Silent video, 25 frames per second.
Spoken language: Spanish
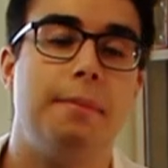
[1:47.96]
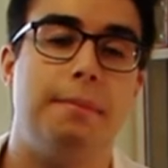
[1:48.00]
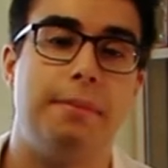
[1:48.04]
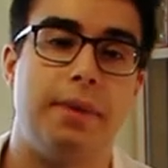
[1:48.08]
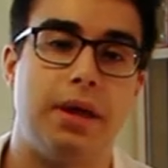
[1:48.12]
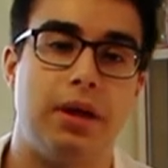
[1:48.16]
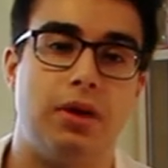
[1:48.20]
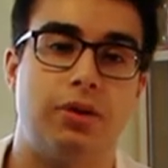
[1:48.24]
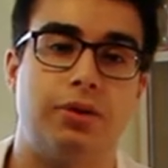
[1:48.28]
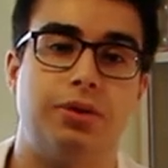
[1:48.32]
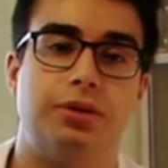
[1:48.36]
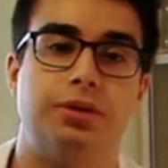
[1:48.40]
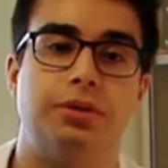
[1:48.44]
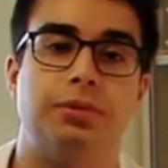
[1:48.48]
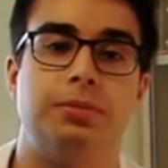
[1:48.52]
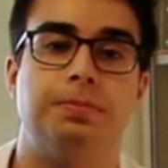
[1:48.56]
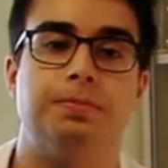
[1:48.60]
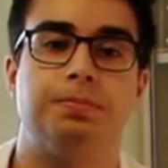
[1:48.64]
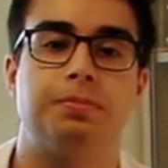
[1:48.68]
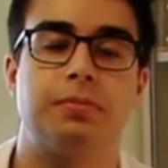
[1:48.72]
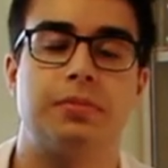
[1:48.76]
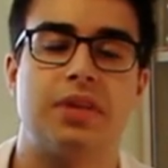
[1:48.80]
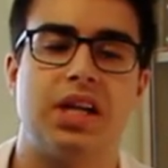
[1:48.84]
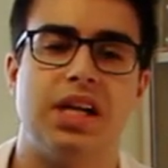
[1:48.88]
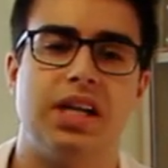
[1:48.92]
Pero,
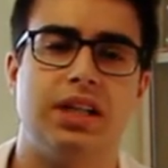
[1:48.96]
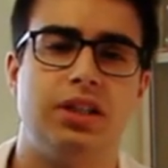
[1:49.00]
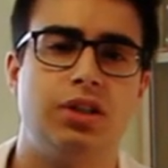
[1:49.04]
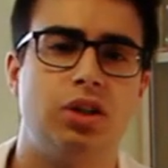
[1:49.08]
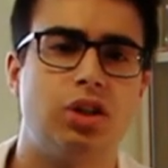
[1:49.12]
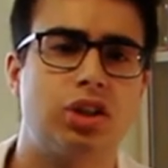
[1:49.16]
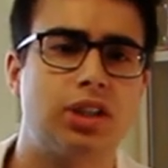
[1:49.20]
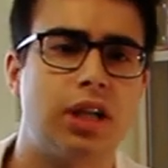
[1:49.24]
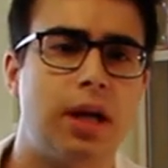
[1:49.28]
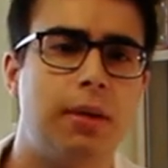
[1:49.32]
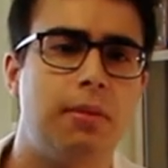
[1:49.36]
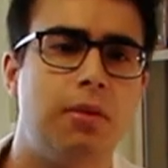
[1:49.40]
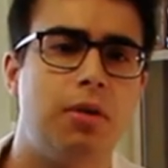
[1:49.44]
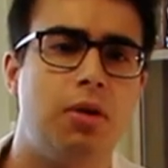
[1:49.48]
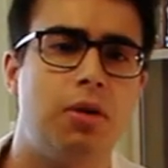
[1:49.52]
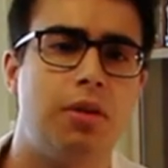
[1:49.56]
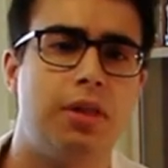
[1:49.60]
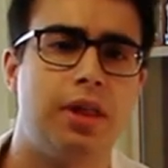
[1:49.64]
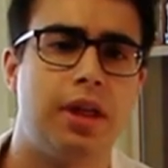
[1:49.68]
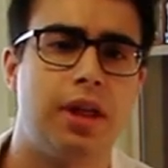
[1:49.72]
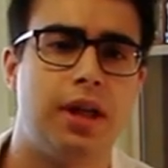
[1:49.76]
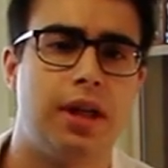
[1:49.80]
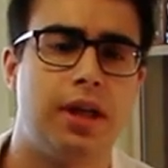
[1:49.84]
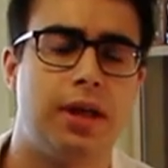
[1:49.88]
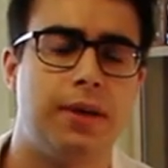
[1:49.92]
¿y si os hablo
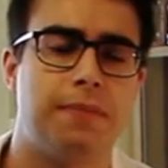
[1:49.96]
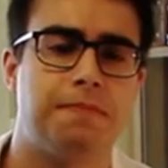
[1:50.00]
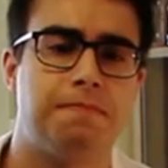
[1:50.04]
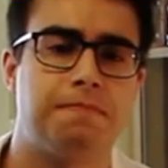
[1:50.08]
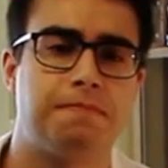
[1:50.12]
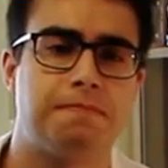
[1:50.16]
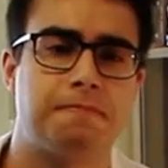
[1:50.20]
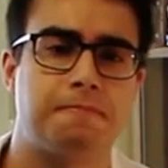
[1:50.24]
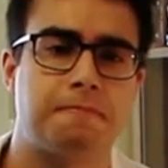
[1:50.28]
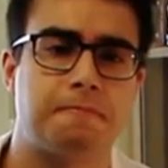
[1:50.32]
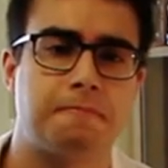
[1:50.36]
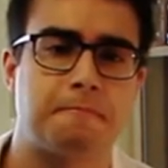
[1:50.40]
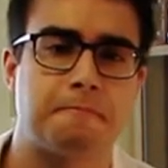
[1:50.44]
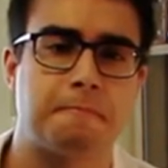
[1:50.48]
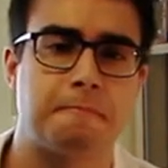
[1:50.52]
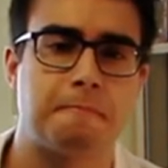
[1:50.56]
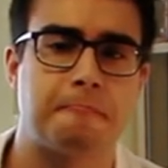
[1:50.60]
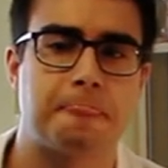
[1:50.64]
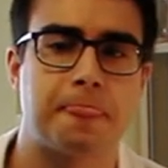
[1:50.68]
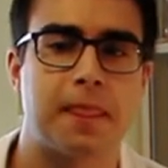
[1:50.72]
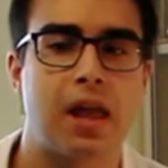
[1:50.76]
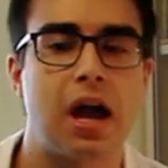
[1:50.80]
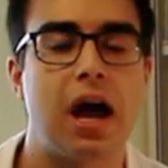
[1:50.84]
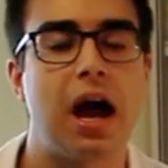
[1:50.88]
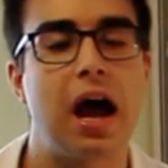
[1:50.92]
de
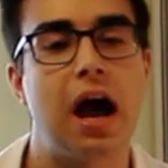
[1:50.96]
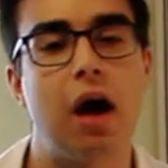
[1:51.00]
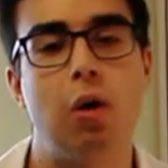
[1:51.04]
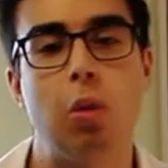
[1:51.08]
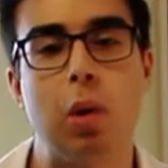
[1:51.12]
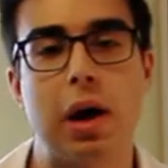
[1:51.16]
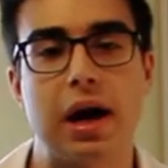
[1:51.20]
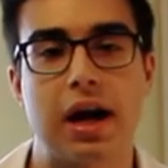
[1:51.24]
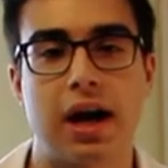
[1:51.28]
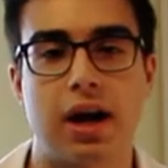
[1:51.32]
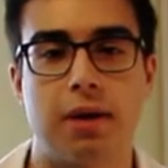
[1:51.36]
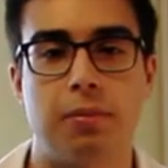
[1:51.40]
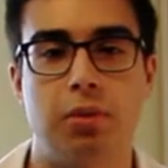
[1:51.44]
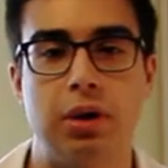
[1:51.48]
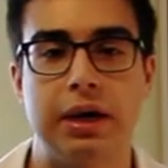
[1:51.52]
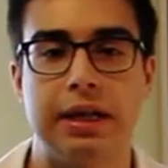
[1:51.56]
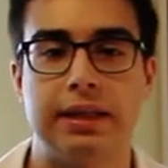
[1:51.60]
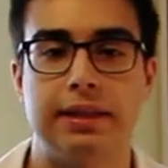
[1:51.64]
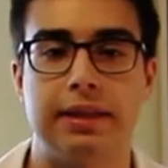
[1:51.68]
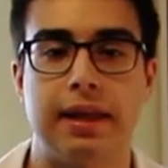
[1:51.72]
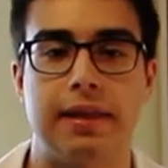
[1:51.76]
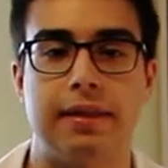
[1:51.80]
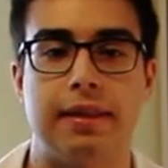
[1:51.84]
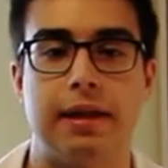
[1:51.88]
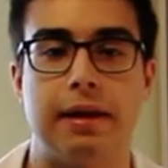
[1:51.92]
mm, agua
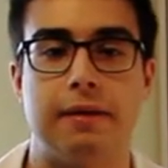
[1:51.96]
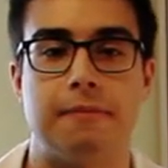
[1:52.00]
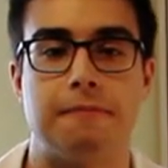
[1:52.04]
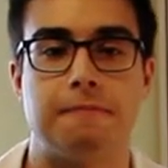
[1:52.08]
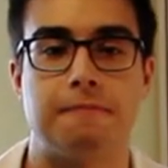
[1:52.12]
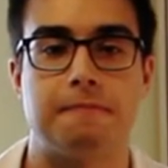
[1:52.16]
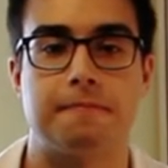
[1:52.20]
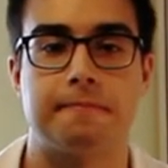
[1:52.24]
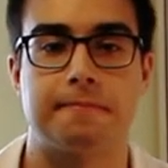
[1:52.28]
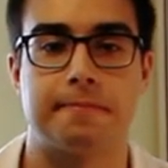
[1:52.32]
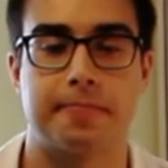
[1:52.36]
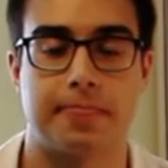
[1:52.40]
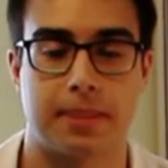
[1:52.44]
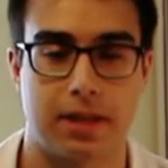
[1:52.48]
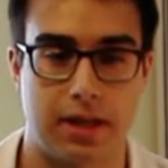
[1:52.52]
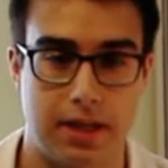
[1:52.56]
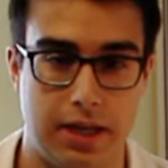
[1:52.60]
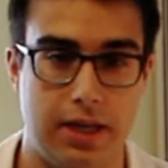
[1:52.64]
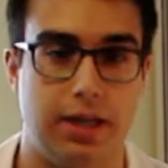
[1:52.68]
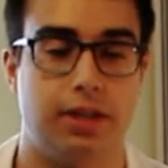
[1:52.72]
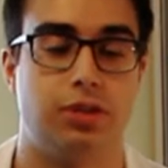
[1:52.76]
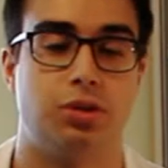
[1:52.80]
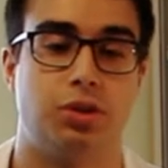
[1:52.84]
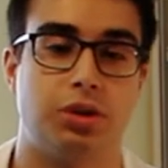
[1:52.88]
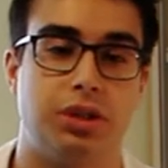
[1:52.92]
carbonatada?
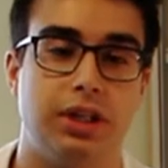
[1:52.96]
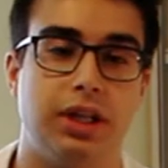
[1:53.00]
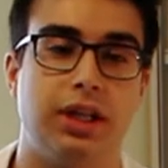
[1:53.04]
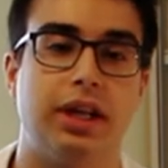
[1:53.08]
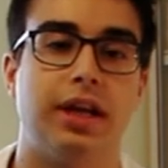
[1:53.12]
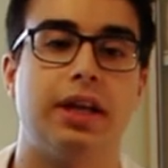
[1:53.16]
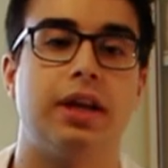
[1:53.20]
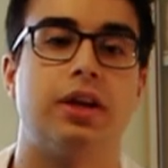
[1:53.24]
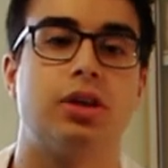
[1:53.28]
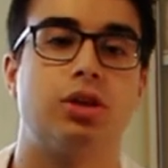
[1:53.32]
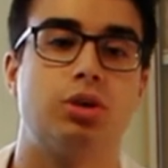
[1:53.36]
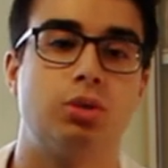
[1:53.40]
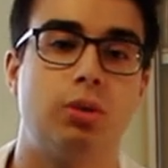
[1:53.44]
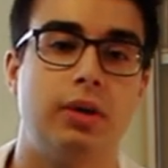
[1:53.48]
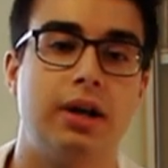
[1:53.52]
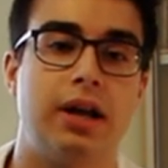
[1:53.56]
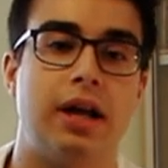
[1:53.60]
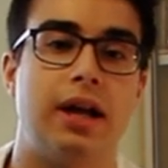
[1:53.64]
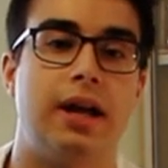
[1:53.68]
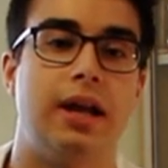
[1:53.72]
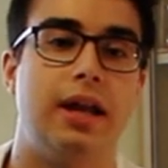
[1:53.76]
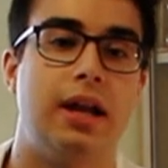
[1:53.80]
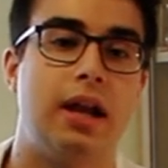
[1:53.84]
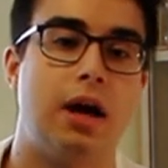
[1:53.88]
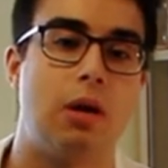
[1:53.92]
Eso sí que ya
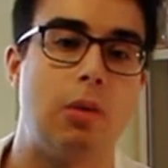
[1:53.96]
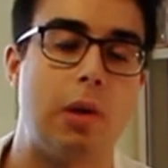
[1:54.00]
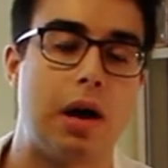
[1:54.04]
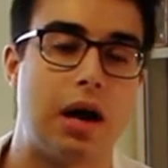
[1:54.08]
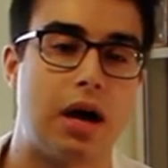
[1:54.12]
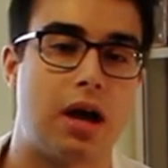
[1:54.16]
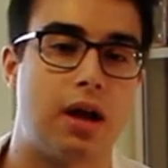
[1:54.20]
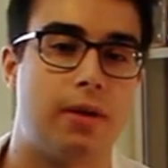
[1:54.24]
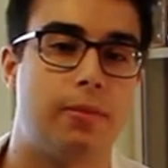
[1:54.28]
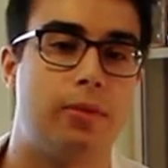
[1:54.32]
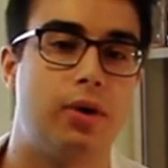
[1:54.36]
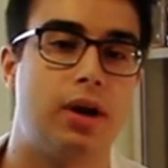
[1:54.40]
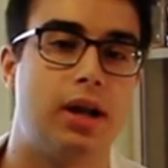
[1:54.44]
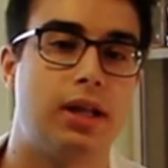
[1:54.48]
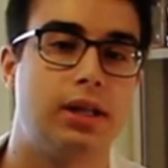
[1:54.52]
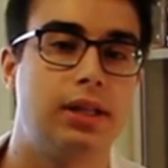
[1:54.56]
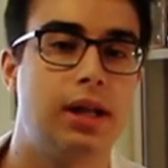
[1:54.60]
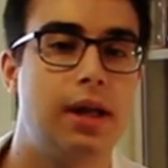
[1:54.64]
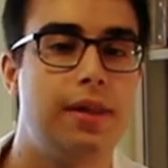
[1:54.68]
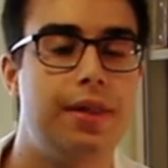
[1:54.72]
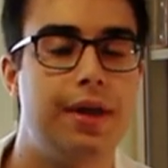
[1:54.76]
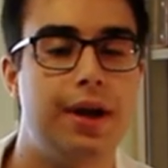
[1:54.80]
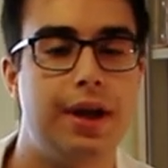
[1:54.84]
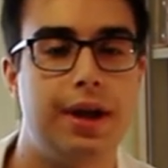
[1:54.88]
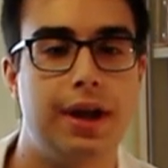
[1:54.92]
suena. El agua
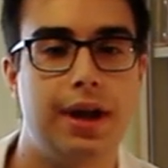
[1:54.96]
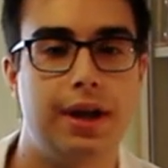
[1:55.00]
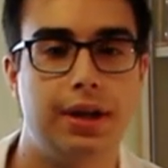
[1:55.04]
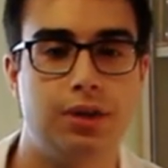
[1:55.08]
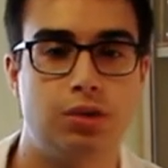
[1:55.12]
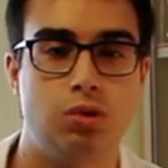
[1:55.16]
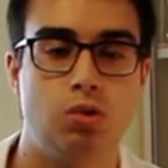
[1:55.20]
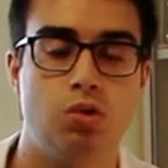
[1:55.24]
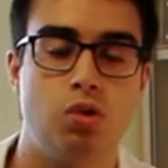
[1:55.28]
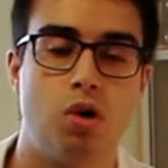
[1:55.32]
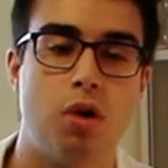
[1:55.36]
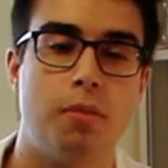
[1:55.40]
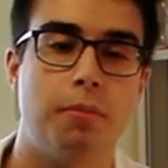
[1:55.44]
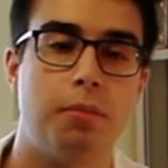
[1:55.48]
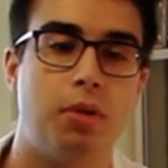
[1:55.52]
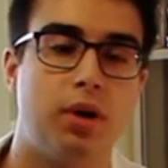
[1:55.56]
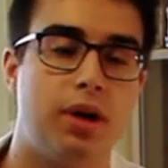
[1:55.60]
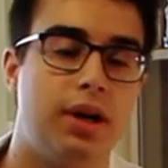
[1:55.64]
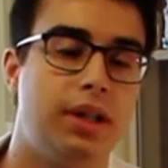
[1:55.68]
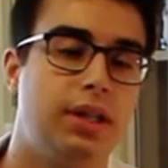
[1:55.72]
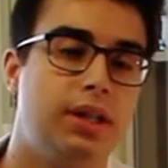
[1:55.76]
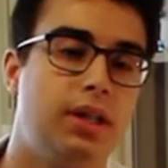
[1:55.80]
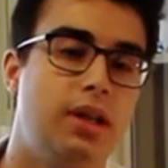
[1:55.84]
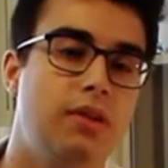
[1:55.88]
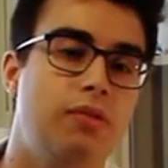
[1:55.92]
carbonatada es un
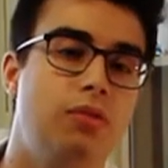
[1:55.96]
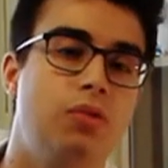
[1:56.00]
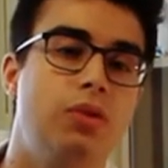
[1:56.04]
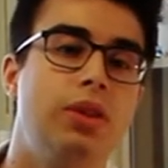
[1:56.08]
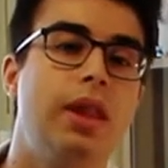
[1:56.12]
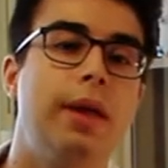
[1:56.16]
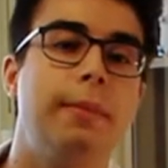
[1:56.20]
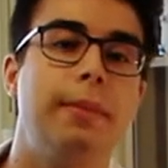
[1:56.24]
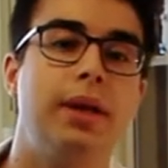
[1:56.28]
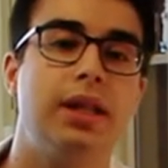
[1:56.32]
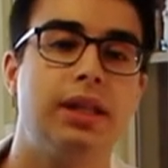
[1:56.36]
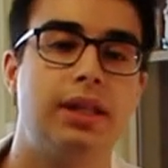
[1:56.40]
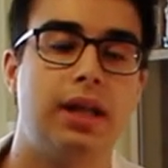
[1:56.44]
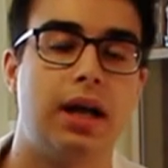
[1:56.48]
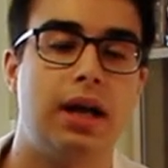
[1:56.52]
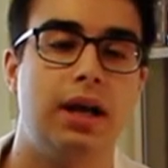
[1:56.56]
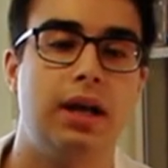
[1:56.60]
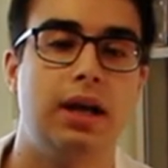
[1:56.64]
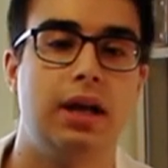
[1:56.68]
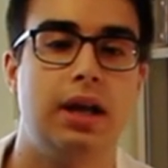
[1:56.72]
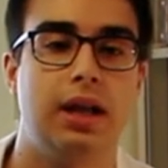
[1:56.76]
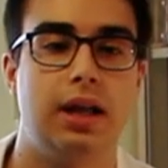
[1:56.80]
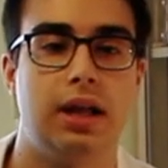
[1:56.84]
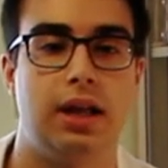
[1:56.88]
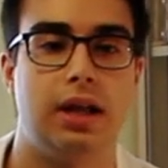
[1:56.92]
componente
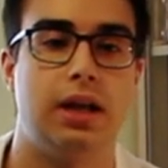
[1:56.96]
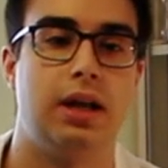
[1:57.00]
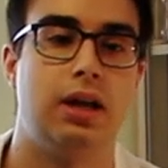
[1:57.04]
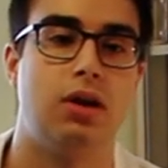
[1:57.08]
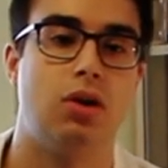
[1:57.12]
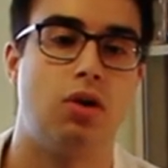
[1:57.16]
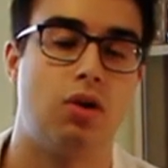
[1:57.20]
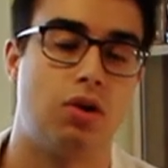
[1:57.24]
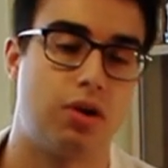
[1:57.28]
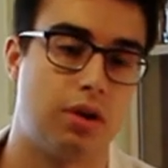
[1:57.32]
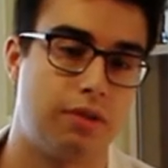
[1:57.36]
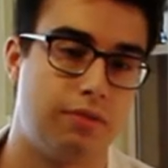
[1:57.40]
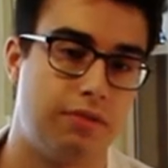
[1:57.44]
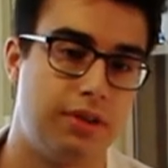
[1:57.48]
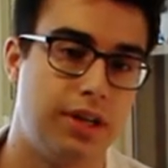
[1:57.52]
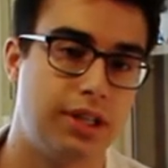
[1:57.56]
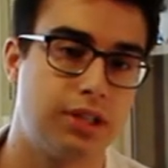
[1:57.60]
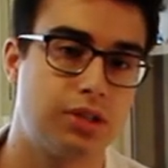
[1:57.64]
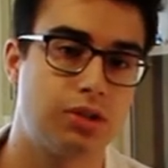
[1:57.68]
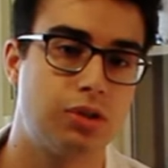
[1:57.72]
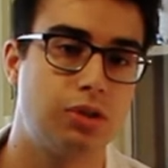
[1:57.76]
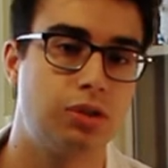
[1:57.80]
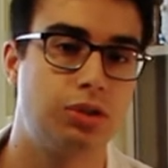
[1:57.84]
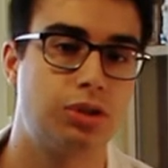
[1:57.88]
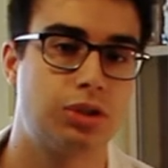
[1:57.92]
fundamental en los
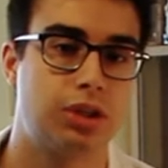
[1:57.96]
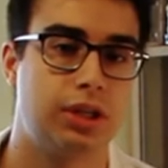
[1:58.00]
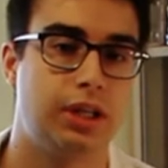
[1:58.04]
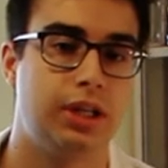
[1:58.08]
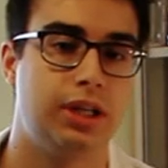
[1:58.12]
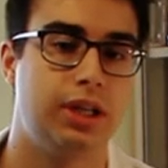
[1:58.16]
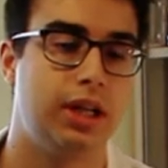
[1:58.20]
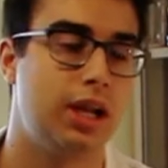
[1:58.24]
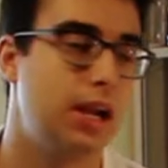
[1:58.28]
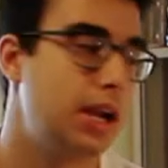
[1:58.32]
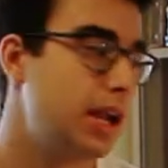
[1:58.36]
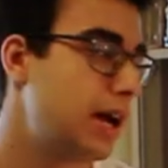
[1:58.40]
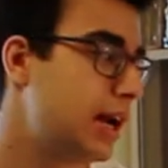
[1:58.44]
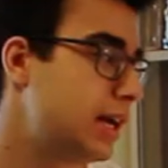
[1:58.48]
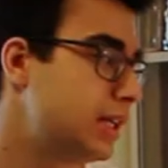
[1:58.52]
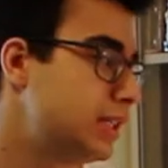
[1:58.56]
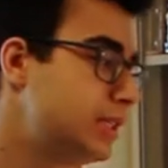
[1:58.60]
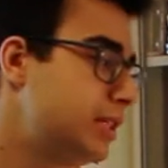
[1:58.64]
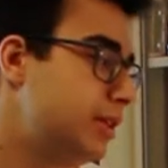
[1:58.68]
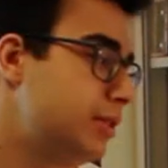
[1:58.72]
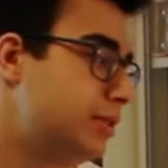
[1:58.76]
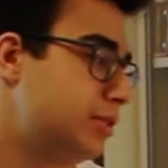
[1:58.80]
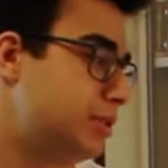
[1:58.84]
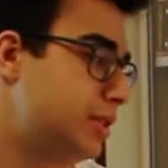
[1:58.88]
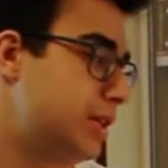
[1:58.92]
refrescos y en la
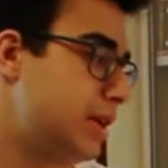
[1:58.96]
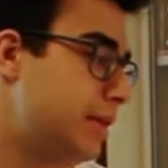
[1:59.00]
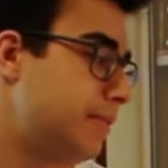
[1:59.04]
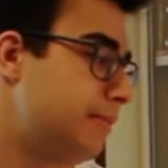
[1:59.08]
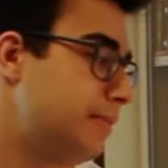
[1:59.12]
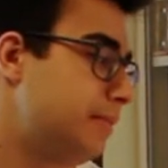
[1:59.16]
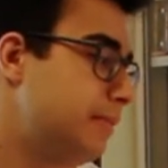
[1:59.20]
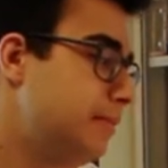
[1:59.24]
gaseosa.